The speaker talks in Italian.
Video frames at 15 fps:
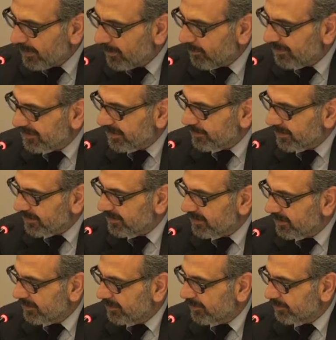questa mattina
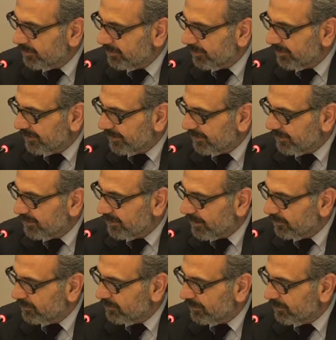degli studiosi che ci
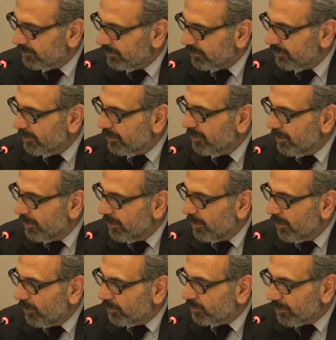danno un ritorno
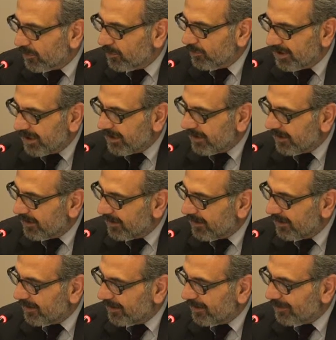su alcune,
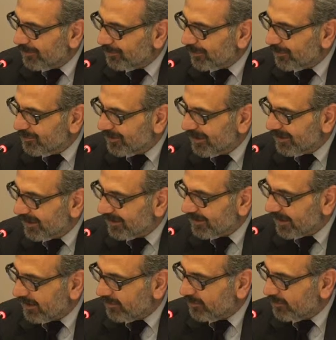eh, su alcune
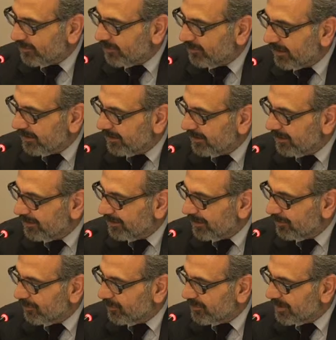realtà appunto come le, le
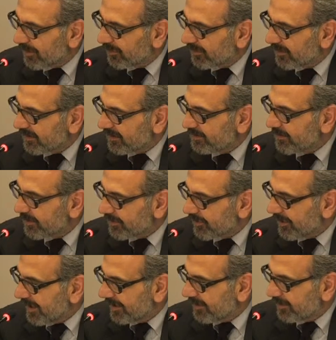economie cosiddette
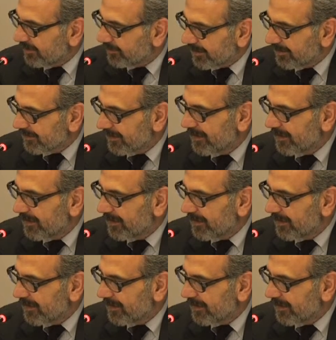emergenti, come